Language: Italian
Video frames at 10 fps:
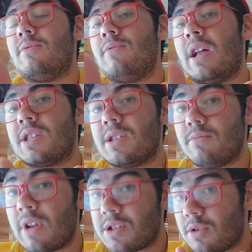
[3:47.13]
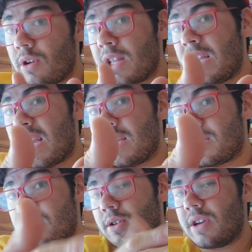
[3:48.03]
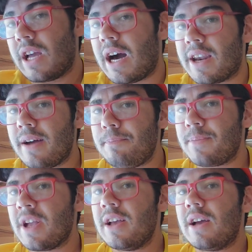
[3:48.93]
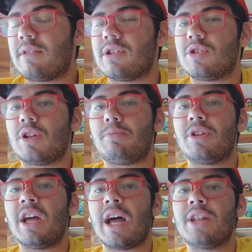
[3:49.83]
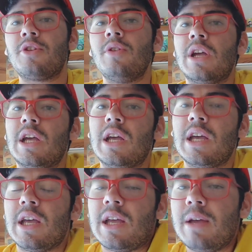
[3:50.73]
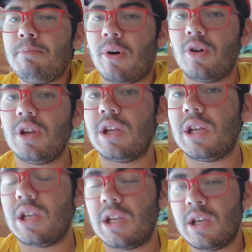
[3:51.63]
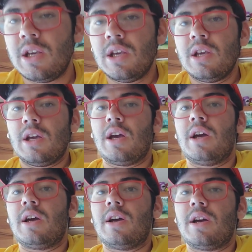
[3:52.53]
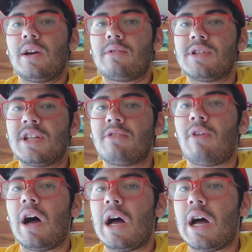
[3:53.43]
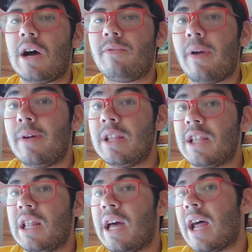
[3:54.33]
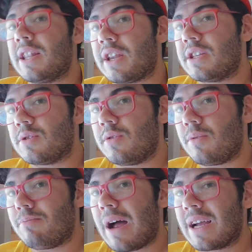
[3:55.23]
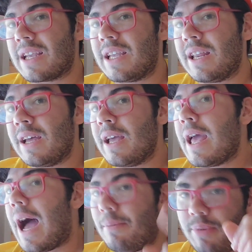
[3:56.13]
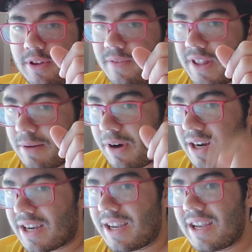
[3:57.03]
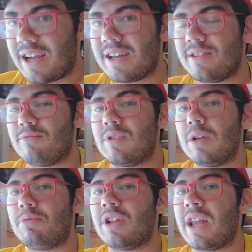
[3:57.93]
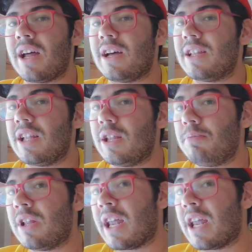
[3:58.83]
una, una sola direzione ara questo tipo di aratro e, e poi eh, questi qua ovviamente gli aratri sono macchine, ah, poi vedremo anche eh, di dei tipi di